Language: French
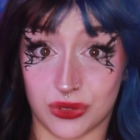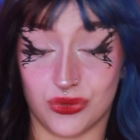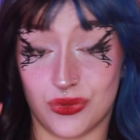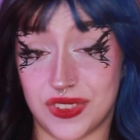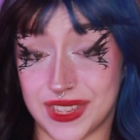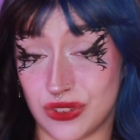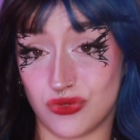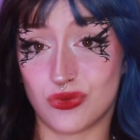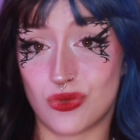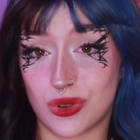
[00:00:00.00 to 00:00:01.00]
attendu 7
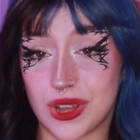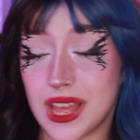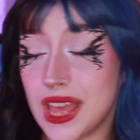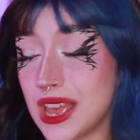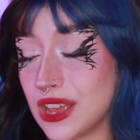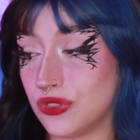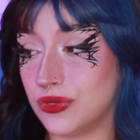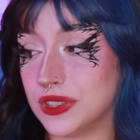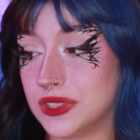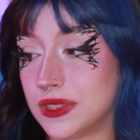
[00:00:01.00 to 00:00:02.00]
jours. Je
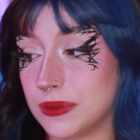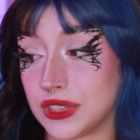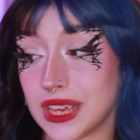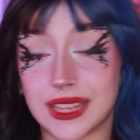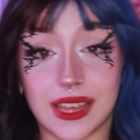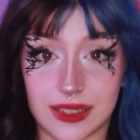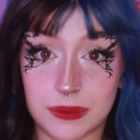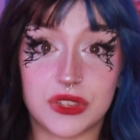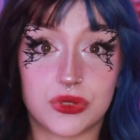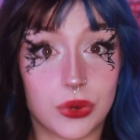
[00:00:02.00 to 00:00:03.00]
lui ai dit, parce qu'il regardait
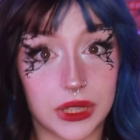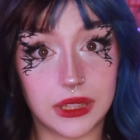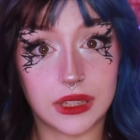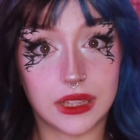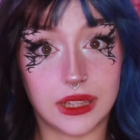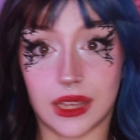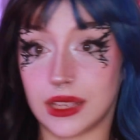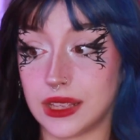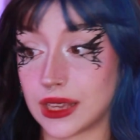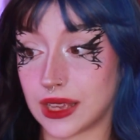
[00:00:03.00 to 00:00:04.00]
mes stories
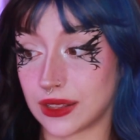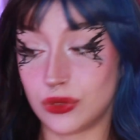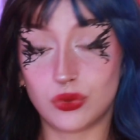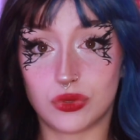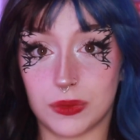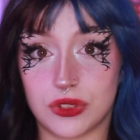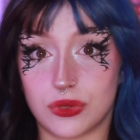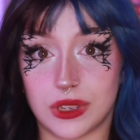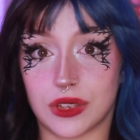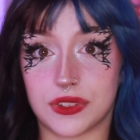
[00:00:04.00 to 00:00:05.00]
il regardait toutes mes
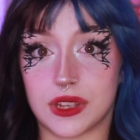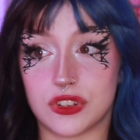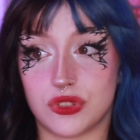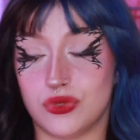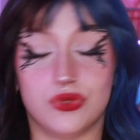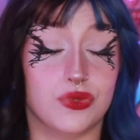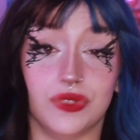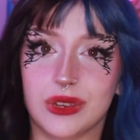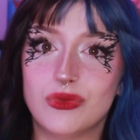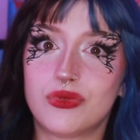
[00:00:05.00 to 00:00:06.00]
stories Insta, je,
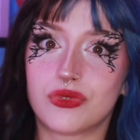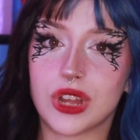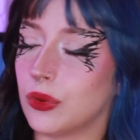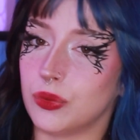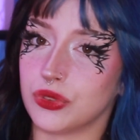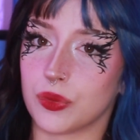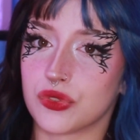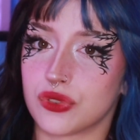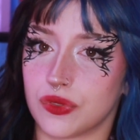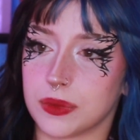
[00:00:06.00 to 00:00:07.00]
devenais ouf. Et au bout d'un
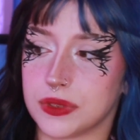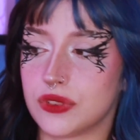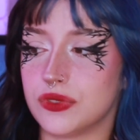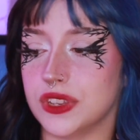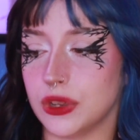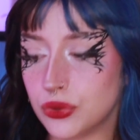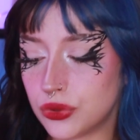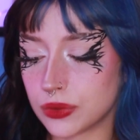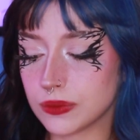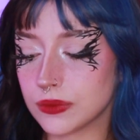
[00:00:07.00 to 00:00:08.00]
moment, je lui envoie un message, je lui dis
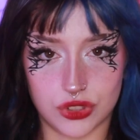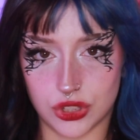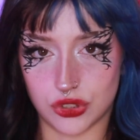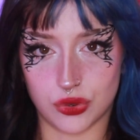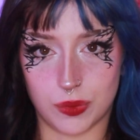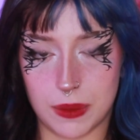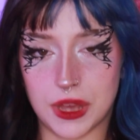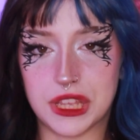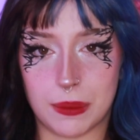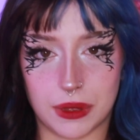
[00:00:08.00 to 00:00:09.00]
écoute, si je te plais
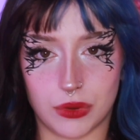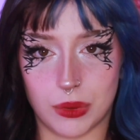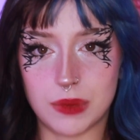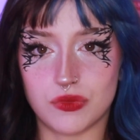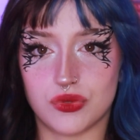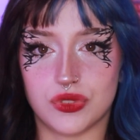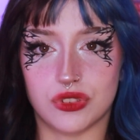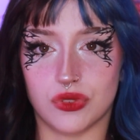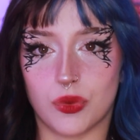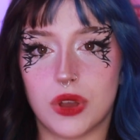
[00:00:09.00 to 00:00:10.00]
pas, il y a pas de problème, juste
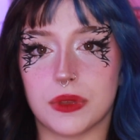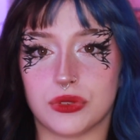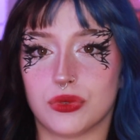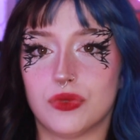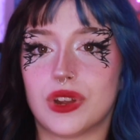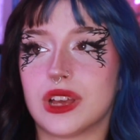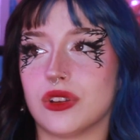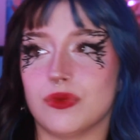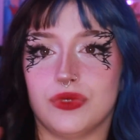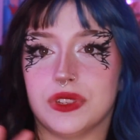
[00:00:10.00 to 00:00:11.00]
dis-le moi parce que voilà,
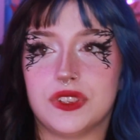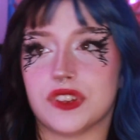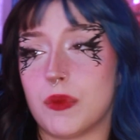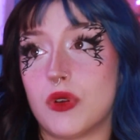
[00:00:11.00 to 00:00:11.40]
comme je vous ai dit, j'ai un